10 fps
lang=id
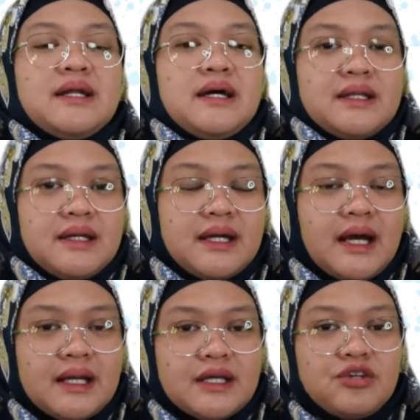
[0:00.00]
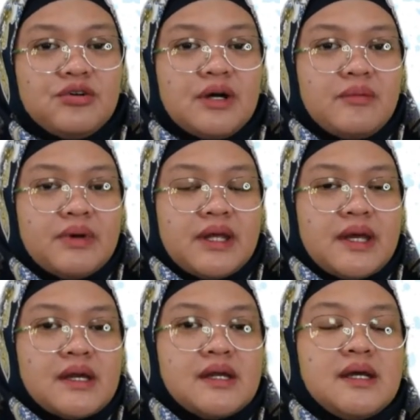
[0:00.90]
Nah, tiga hal itu akan
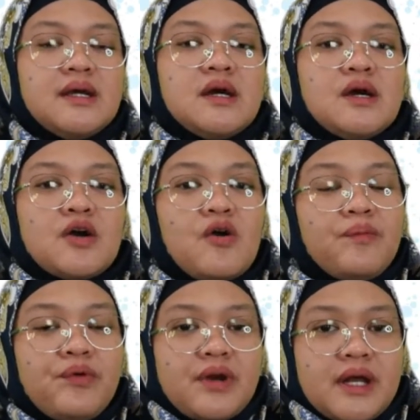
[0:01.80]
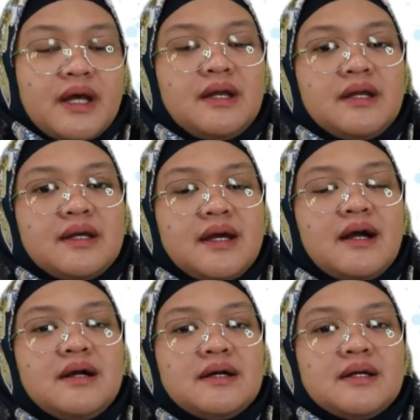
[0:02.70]
menjadi komponen
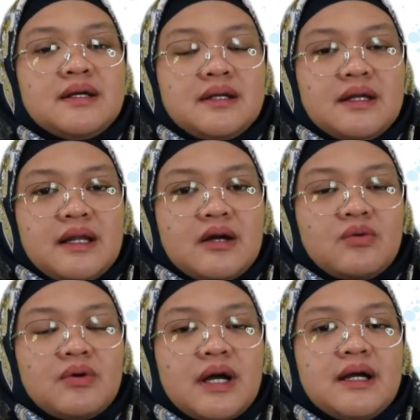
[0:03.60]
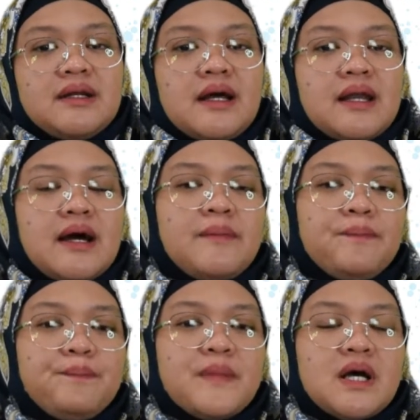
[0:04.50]
yang dilakukan
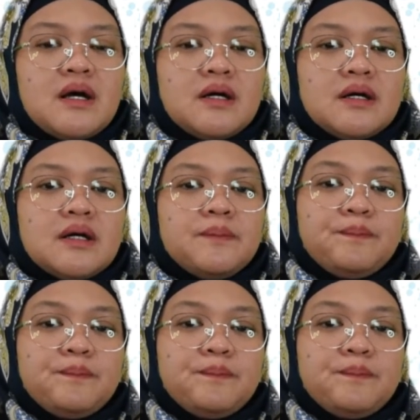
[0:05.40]
dalam e,